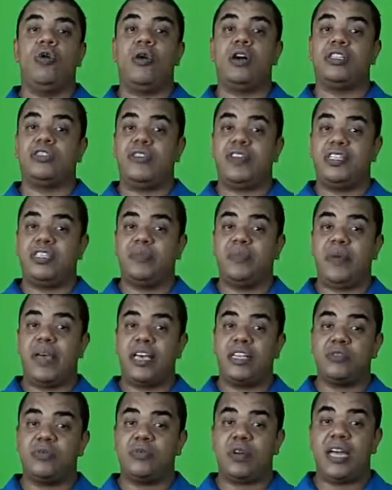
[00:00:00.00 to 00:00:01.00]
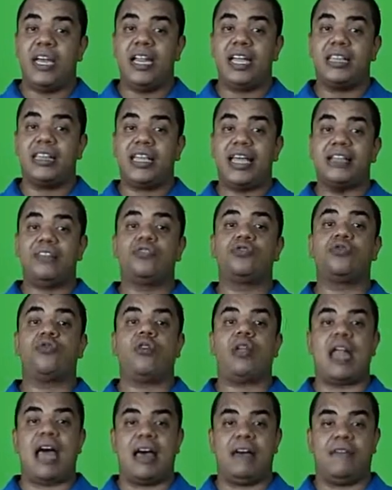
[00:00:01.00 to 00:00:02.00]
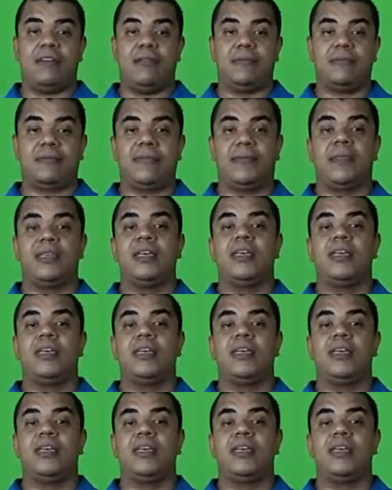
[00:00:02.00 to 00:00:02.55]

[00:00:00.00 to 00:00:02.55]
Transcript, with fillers: ou às vezes mesmo ele até descolava.